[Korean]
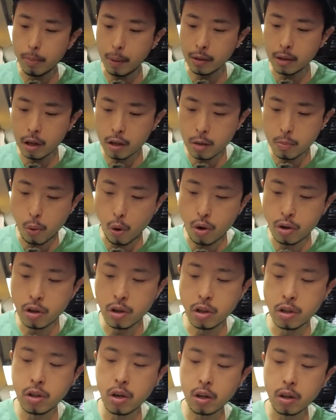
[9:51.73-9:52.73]
바닥이
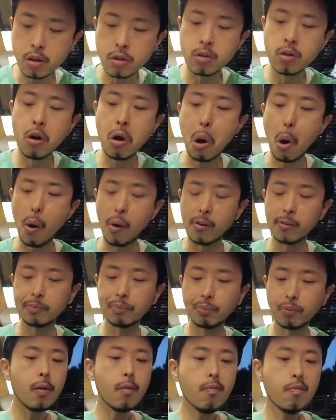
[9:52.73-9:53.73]
보이기 시작했어.
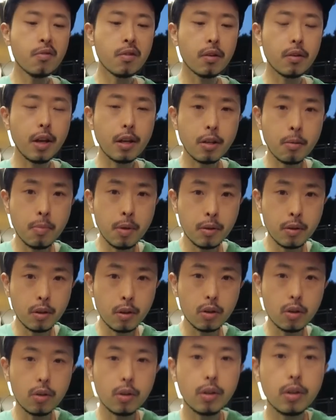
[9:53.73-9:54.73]
네,
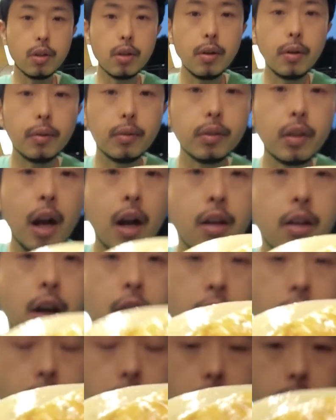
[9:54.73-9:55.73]
선배님들
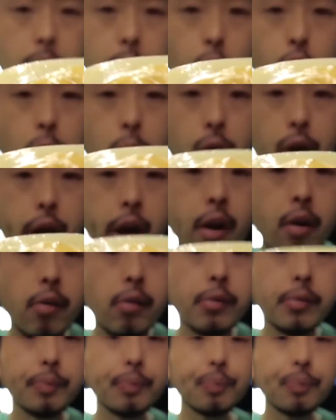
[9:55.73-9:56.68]
달걀 먹어볼게요.